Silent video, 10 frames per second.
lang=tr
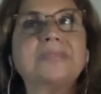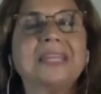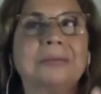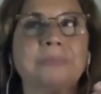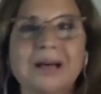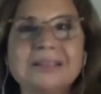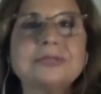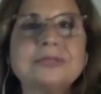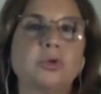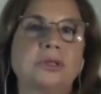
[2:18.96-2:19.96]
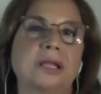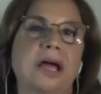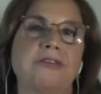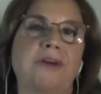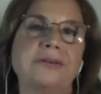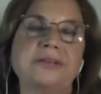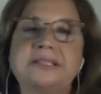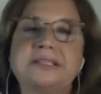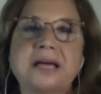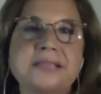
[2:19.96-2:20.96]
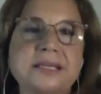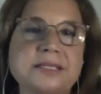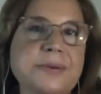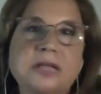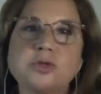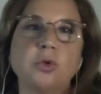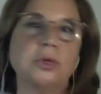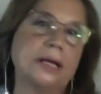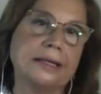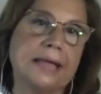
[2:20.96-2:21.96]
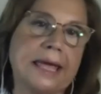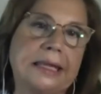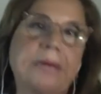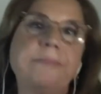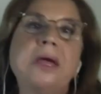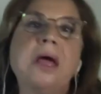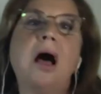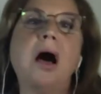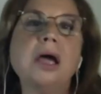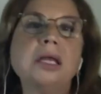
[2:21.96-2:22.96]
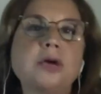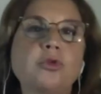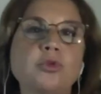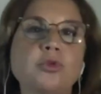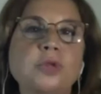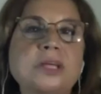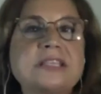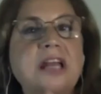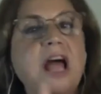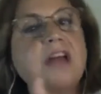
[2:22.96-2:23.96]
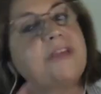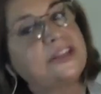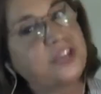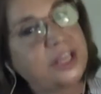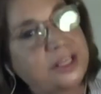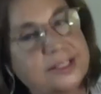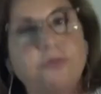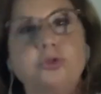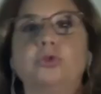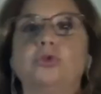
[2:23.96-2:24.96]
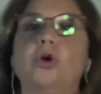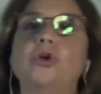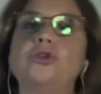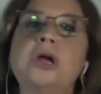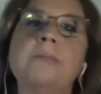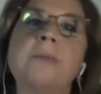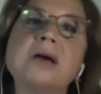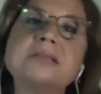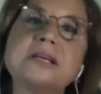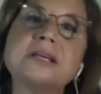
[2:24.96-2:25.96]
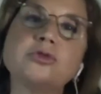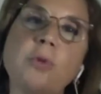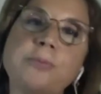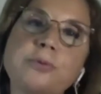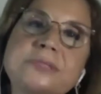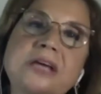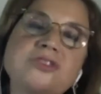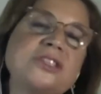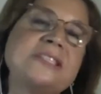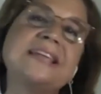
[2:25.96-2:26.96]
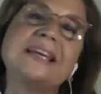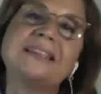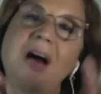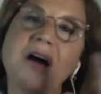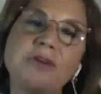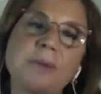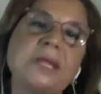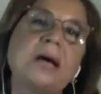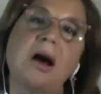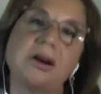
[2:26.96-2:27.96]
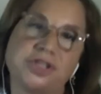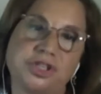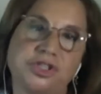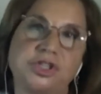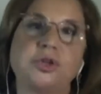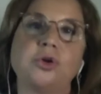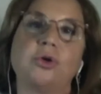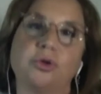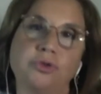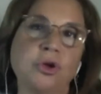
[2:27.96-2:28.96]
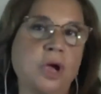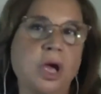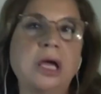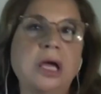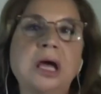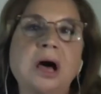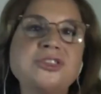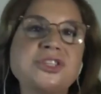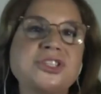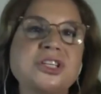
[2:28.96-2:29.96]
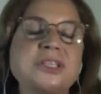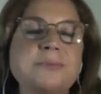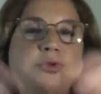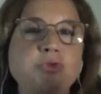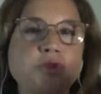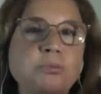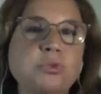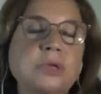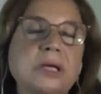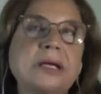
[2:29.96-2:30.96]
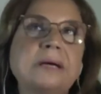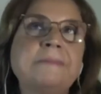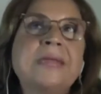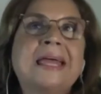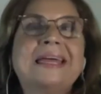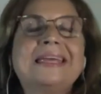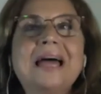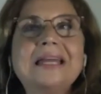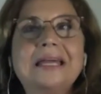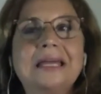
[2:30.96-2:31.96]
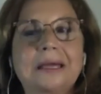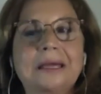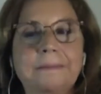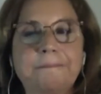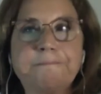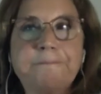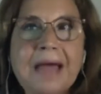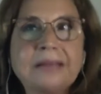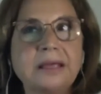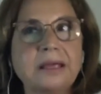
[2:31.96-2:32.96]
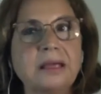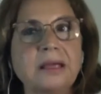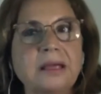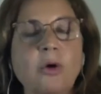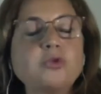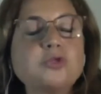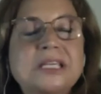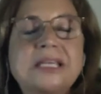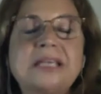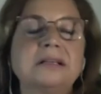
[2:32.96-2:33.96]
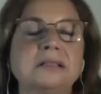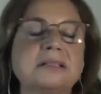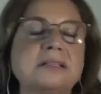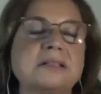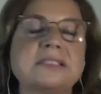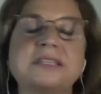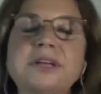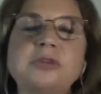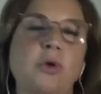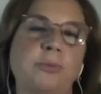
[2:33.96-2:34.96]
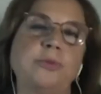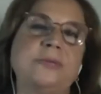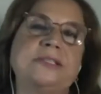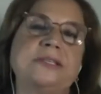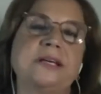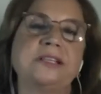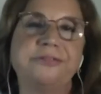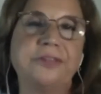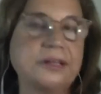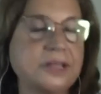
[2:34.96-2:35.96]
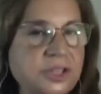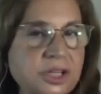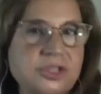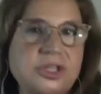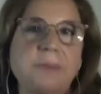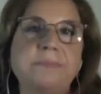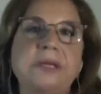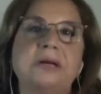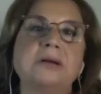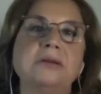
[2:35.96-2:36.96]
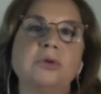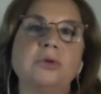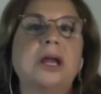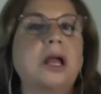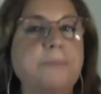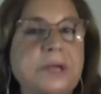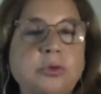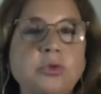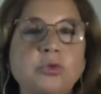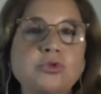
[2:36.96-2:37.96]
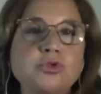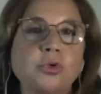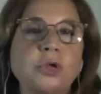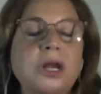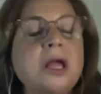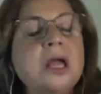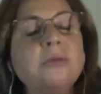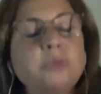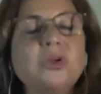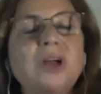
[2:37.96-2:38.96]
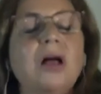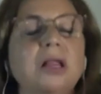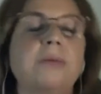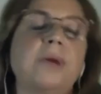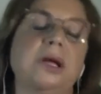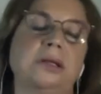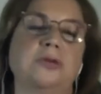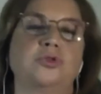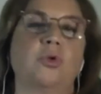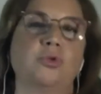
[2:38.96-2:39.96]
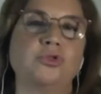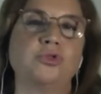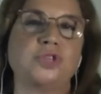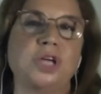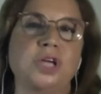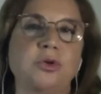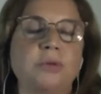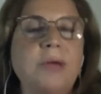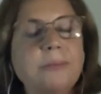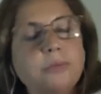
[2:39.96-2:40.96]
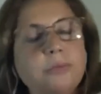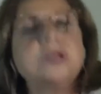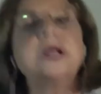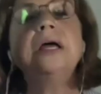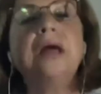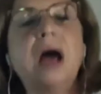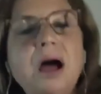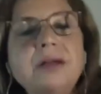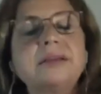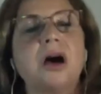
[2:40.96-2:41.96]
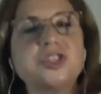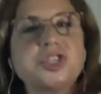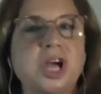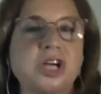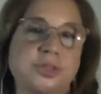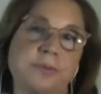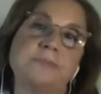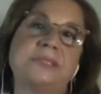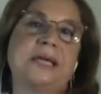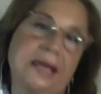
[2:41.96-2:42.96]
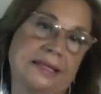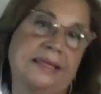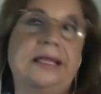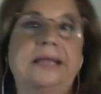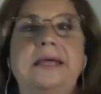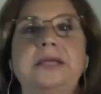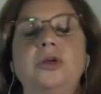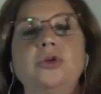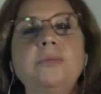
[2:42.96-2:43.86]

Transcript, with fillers: bazı noktalar var. İsterseniz biraz onlara değineyim. Aile kurumuna zarar vereceği savunuluyor. Bazıları toplumsal cinsiyet kavramına karşı çıkıyor. E, açıkçası bütün bunları yani ben e, 32 yıldır sivil toplum inisiyatiflerinde çalışan bir kadın olarak, bir hukukçu olarak bunları anlamakta zorluk çekiyorum. Yani bunları artık aç, aşmamız gerektiğine de inanıyorum.